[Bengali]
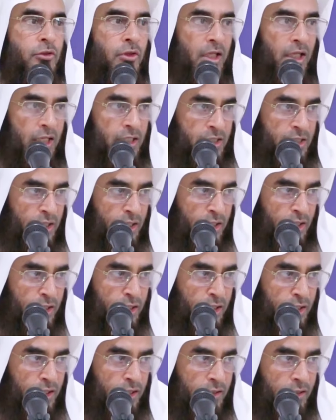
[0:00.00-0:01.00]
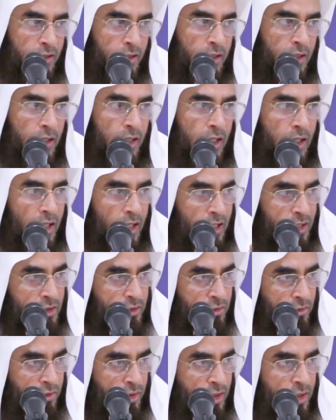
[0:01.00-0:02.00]
চলে আসেন এখানে
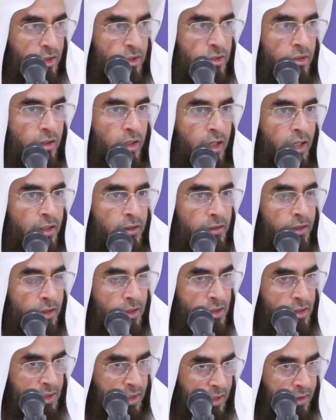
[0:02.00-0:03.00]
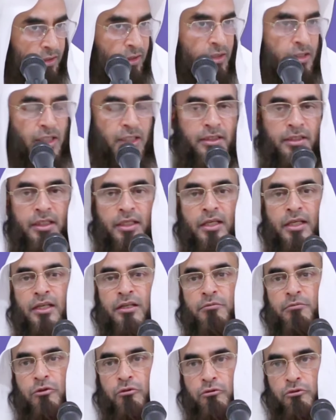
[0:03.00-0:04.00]
আসরের সলাতের সাথে সাথে
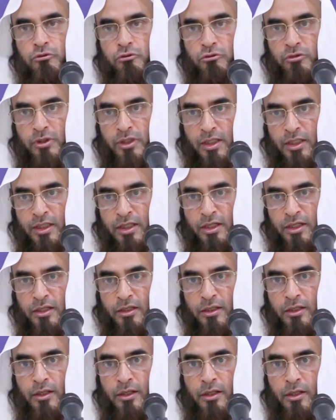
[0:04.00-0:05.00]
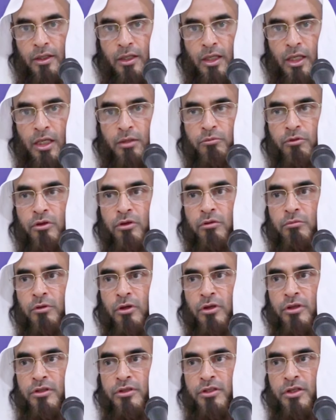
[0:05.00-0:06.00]
এখানে মজুদ থাকেন এমনও
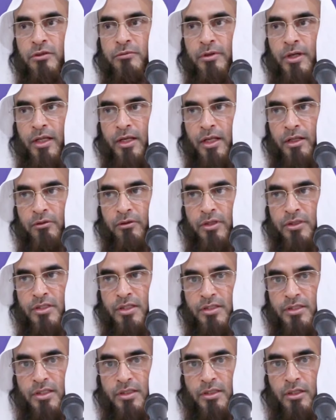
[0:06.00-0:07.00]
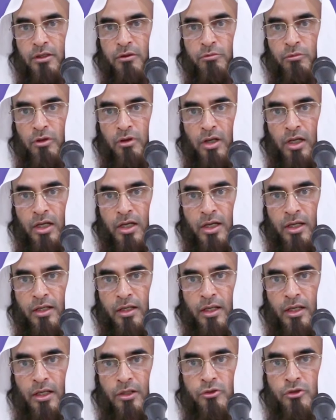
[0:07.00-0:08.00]
ভলেন্টিয়ার ভাইরা রয়েছেন যে জাহমুল্লাহ খের
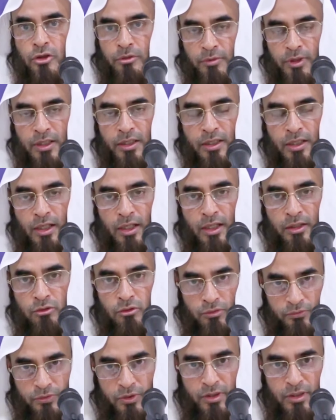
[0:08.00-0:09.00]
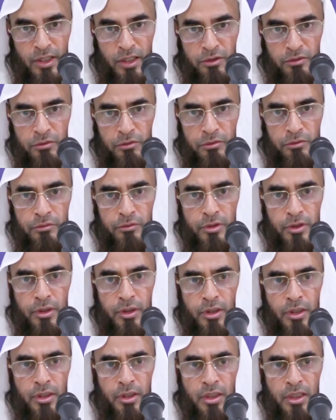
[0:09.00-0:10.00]
আল্লাহ সবাইকে আল্লাহ তফিক দান করুন
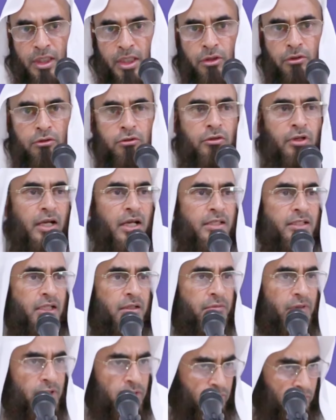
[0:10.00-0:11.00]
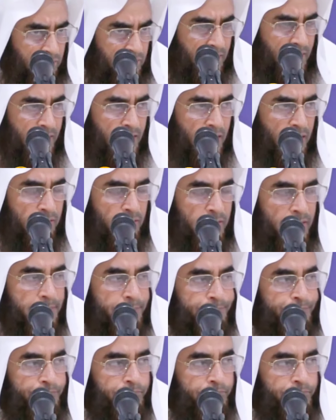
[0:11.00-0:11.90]
কেউ তো কাজের ব্যস্ততার কারণে